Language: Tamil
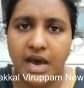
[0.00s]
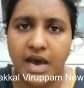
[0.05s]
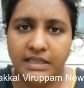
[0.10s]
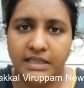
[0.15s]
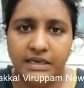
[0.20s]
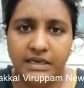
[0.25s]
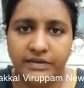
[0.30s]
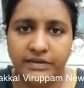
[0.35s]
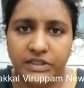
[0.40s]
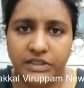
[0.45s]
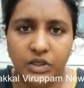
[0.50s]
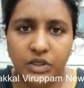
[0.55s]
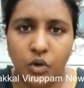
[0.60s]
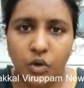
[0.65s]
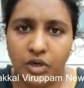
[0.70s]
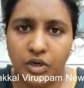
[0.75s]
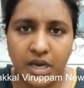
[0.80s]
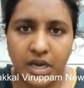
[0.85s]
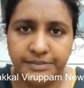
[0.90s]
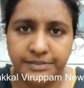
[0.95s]
அதில் வந்து
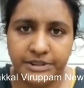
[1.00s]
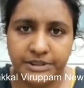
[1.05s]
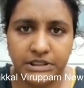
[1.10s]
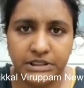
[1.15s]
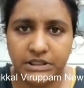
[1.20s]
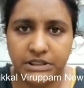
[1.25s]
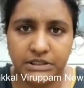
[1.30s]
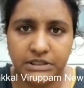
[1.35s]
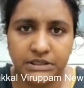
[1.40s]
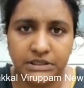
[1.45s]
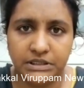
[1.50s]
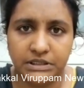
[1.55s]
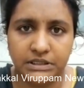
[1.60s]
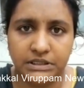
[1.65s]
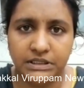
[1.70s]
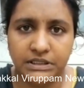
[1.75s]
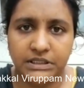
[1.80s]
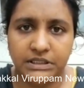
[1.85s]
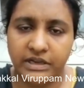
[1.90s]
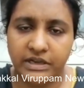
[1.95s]
லோன் ஆப்ஷன்
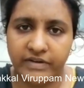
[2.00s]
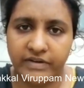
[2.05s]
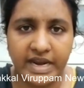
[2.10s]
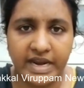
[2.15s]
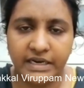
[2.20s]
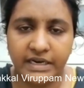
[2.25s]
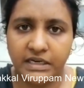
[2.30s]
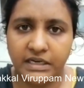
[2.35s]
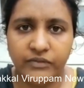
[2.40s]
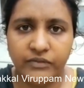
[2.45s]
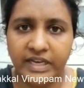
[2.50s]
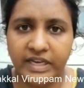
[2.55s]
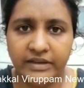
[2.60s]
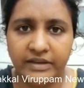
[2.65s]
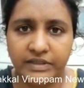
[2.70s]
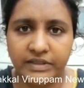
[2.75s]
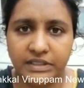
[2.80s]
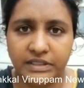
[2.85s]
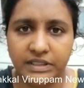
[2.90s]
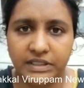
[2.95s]
இருந்தது நான் வேண்டான்னு
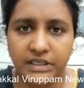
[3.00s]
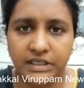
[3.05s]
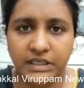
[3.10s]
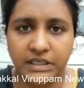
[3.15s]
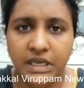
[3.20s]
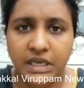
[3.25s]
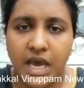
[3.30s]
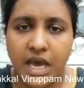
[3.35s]
வெளியே வந்துட்டேன்